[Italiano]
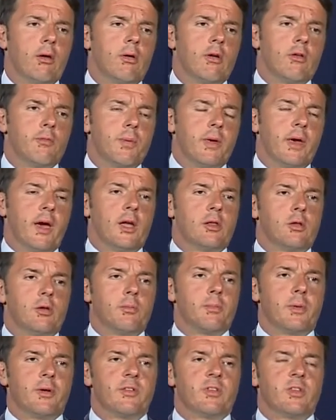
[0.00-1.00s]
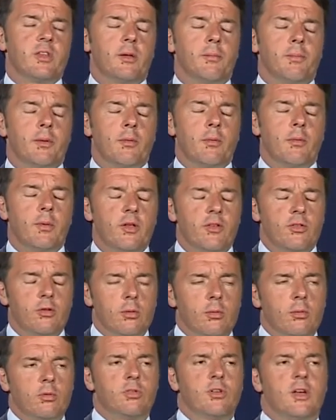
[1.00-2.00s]
lo ha spiegato il, Presidente, il primo
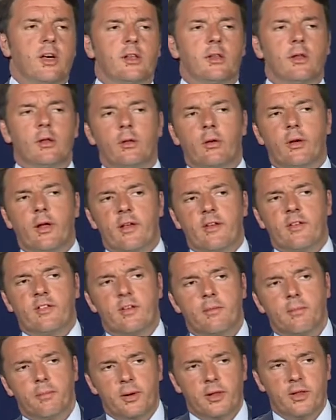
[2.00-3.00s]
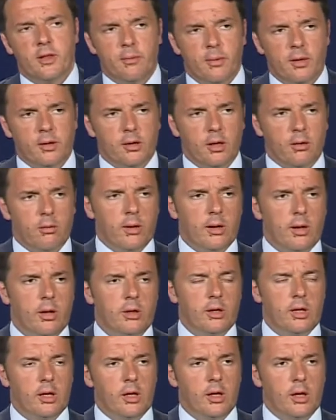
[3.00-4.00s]
ministro Muscat, non è semplicemente quella
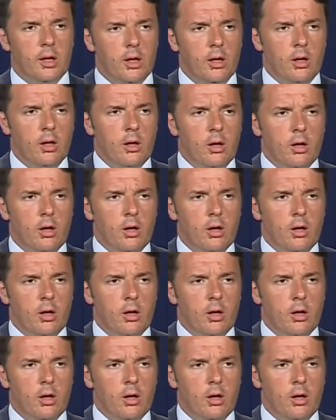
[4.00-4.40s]
di